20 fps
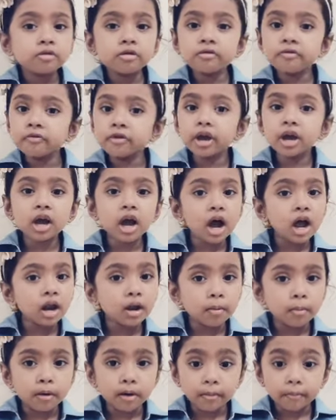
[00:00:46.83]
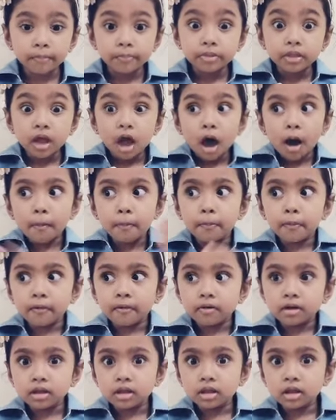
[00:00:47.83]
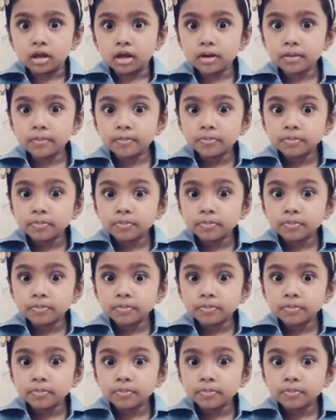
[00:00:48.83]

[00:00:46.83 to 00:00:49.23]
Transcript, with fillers: உல்ஃபியை காணாமா அப்போ வந்து